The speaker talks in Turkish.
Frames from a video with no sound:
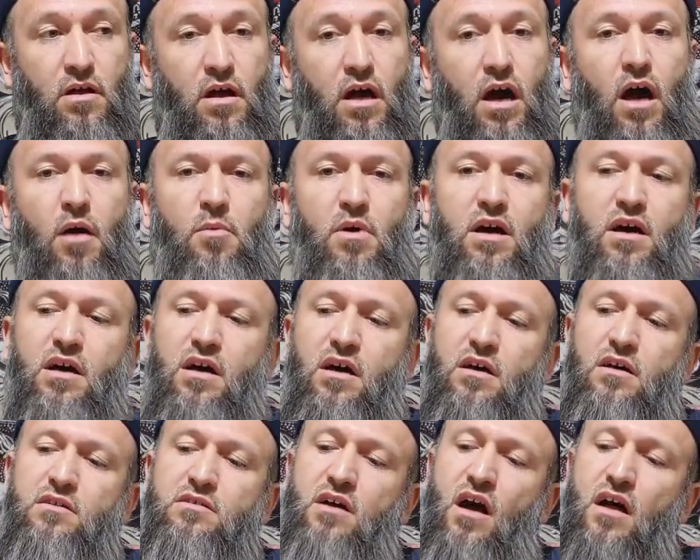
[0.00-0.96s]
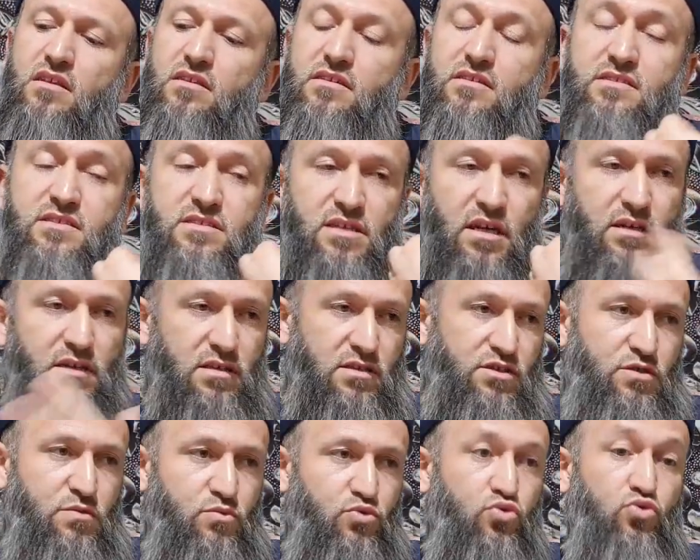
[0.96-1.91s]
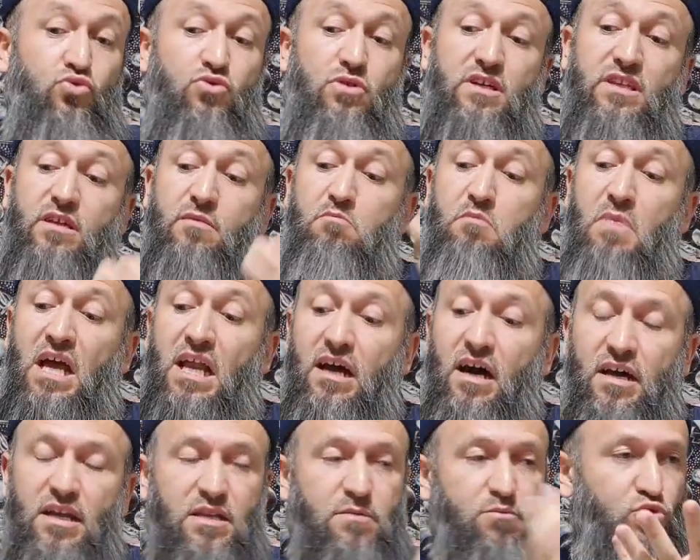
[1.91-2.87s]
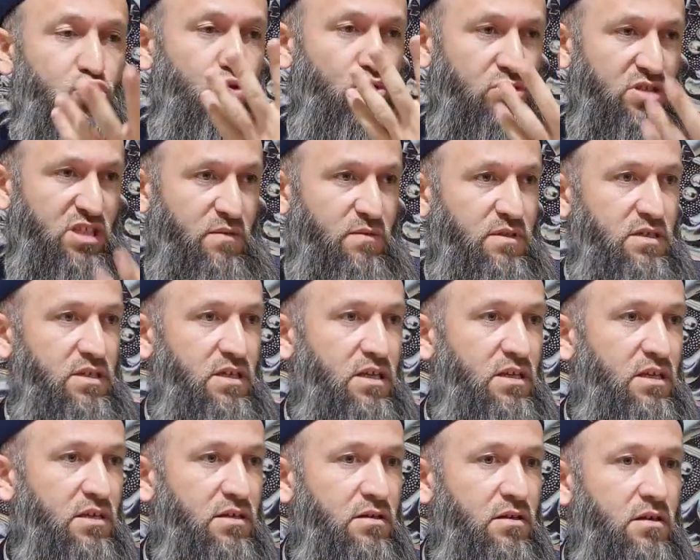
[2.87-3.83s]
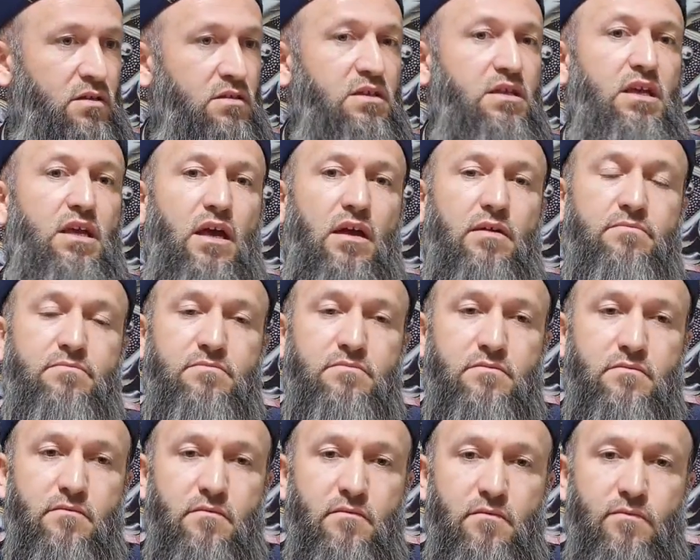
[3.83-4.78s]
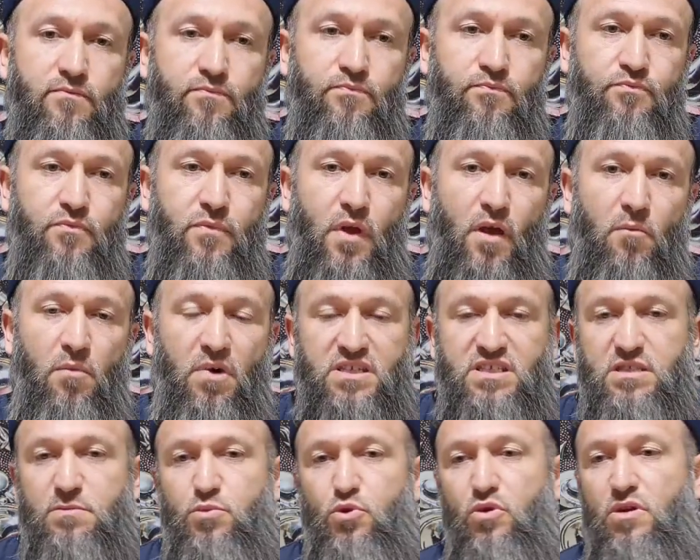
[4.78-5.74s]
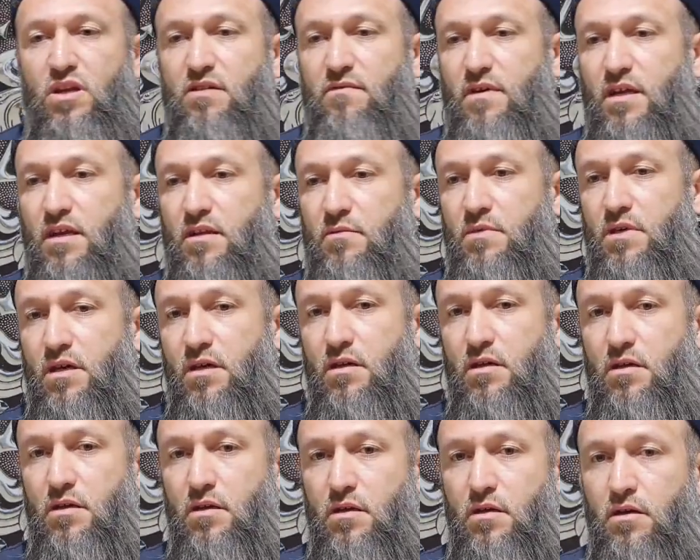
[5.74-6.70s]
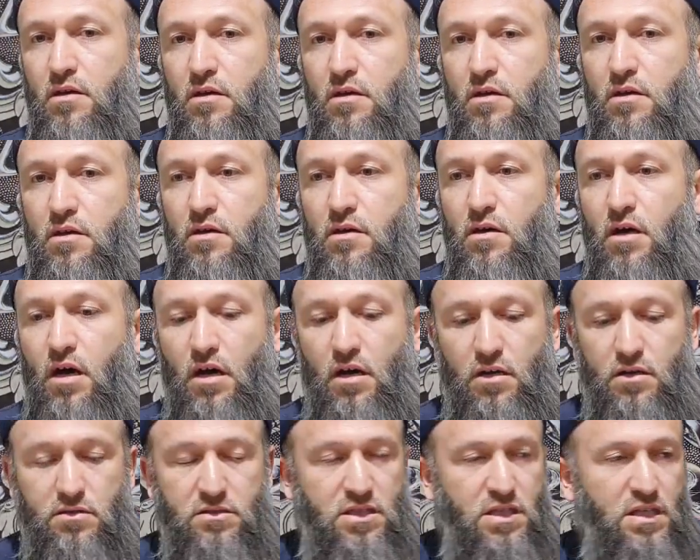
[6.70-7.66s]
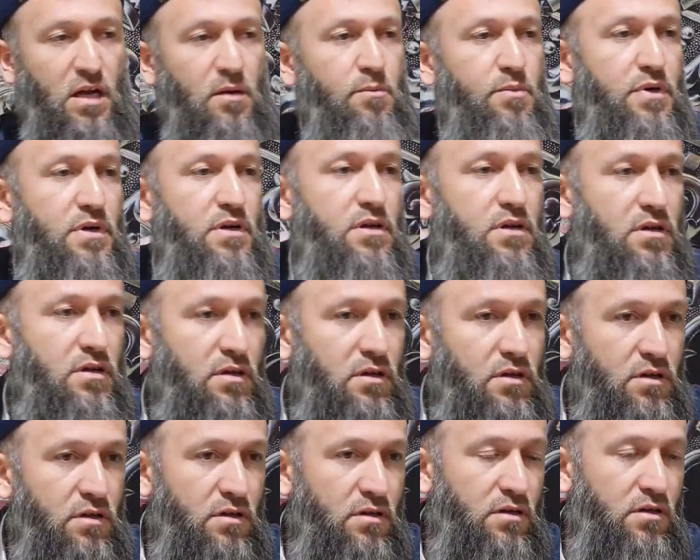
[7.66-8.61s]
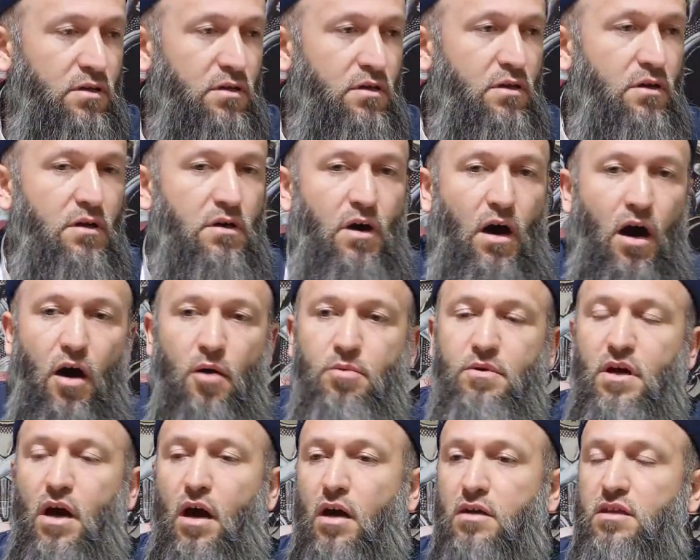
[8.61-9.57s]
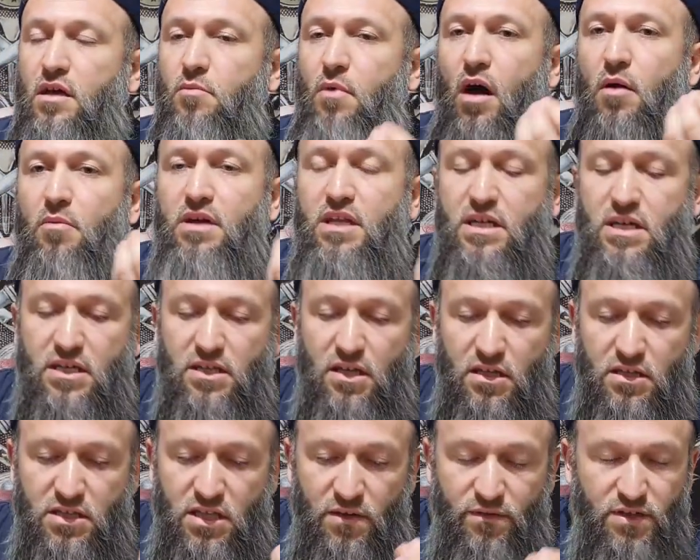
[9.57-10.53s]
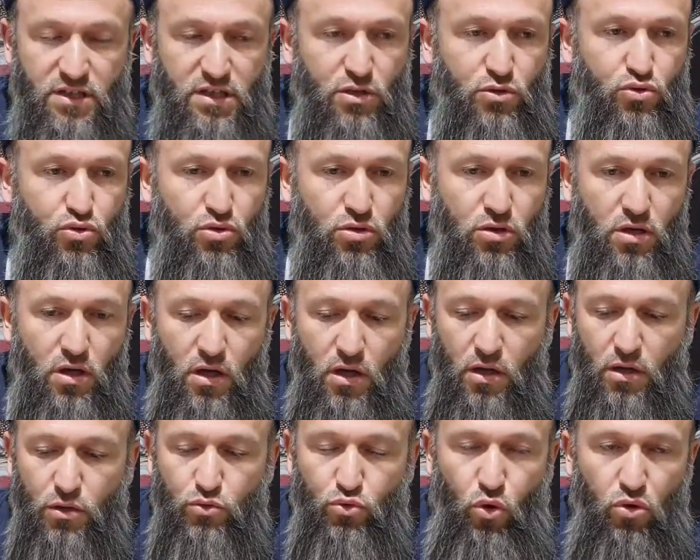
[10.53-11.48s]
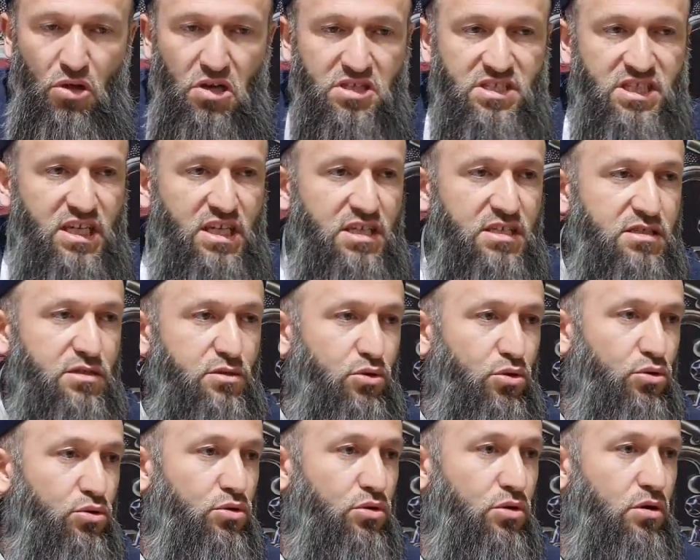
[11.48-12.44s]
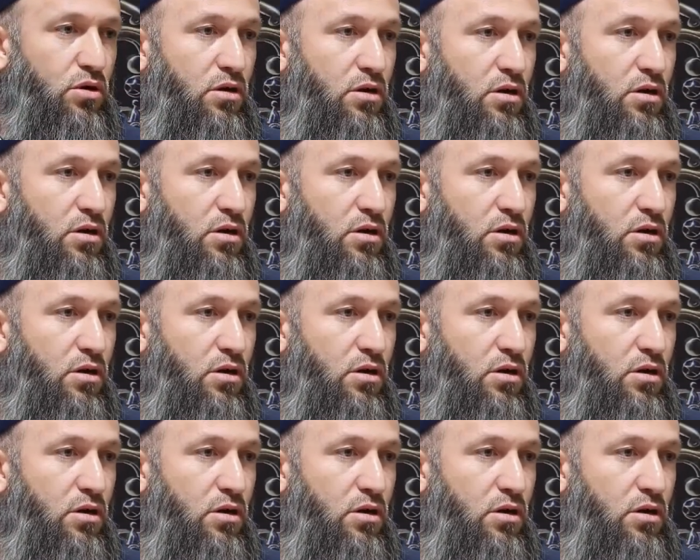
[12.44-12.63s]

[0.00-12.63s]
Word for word: Ama kaldırılsın arkadaşım. Şunun kadar melanet bir şey yok Twitter kadar. Niye? Basit bir örnek verelim ya. Ha? Trump. Abi adam Amerika'da tweet atıyor. Dolar 8 lira oluyor.